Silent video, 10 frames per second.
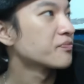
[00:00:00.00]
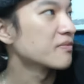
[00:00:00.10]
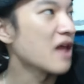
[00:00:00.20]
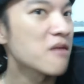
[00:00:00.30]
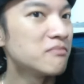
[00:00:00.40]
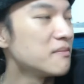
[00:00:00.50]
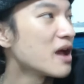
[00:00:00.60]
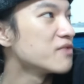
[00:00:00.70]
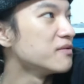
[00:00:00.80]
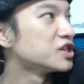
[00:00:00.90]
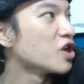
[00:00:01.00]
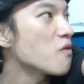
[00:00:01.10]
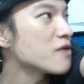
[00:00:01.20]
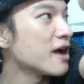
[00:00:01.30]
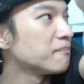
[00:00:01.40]
Đó, mấy ông nhìn
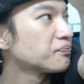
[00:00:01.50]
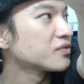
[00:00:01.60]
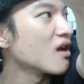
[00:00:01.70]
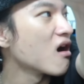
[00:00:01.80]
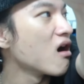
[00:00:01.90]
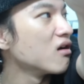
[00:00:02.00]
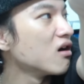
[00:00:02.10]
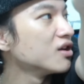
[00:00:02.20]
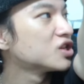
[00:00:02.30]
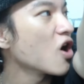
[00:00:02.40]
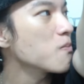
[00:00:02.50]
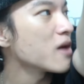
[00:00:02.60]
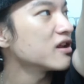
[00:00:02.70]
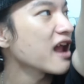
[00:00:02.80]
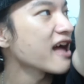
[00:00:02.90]
sốt nè. Trời ơi, sốt
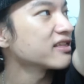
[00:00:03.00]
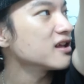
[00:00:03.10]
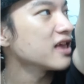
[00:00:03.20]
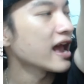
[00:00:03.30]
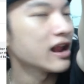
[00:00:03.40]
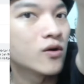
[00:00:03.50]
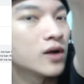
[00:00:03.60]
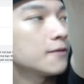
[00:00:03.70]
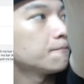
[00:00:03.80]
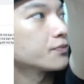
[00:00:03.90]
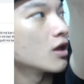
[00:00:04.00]
mà nó ra tới vậy luôn á.